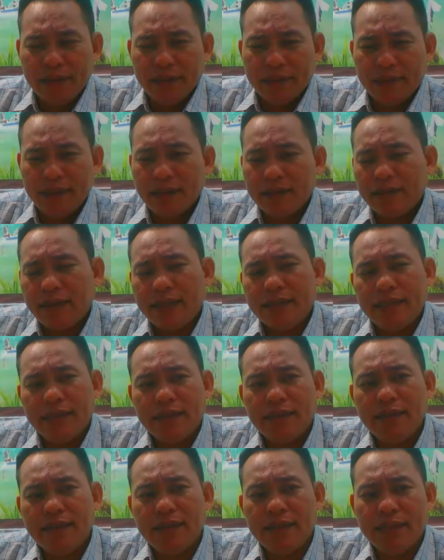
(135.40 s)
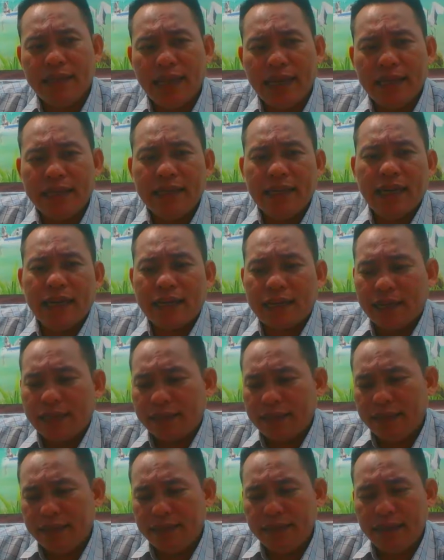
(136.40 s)
nhất là những người nhẹ dạ cả
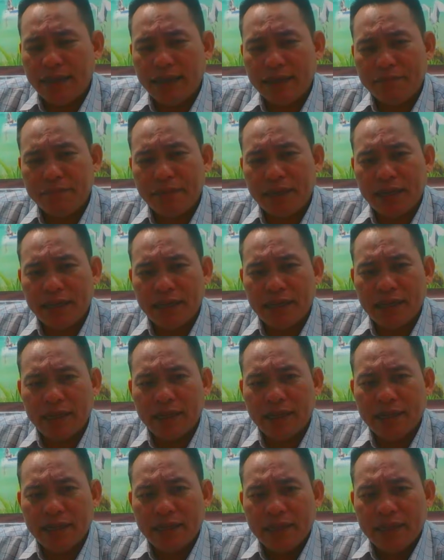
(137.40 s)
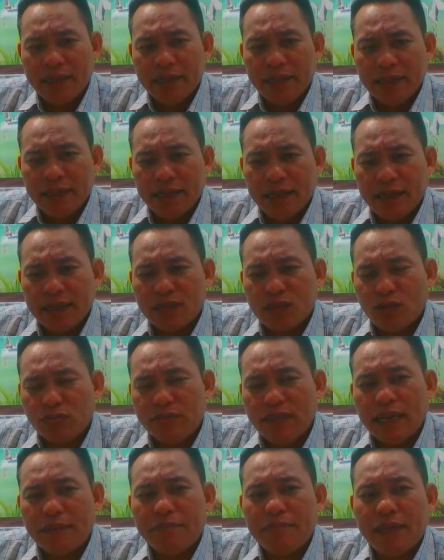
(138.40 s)
tin để mà à,
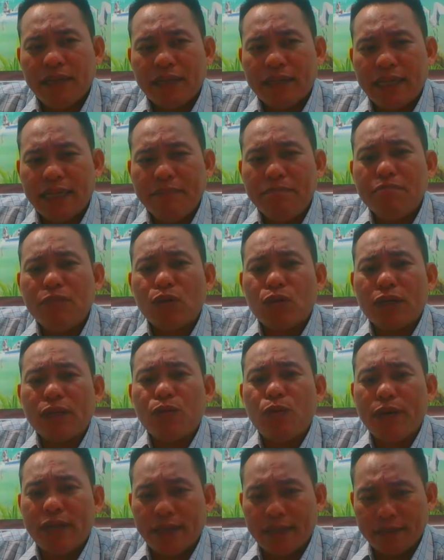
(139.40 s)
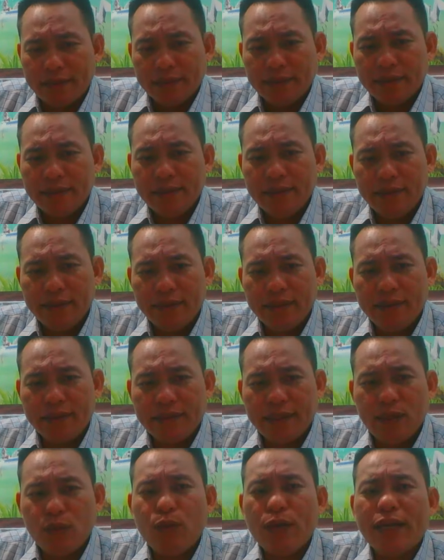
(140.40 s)
cũng nhằm để kiếm một cái quyền
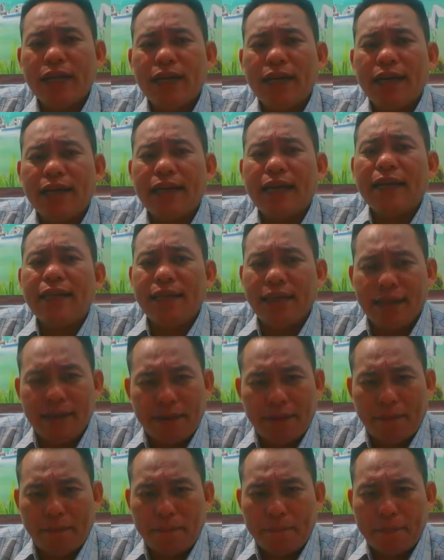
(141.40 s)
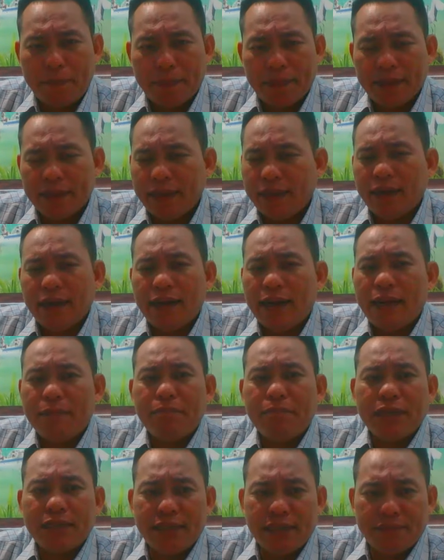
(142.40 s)
cái quyền lợi cá nhân thì họ làm
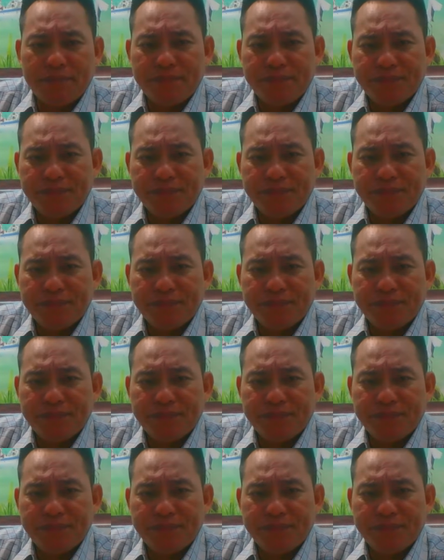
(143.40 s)
bất chấp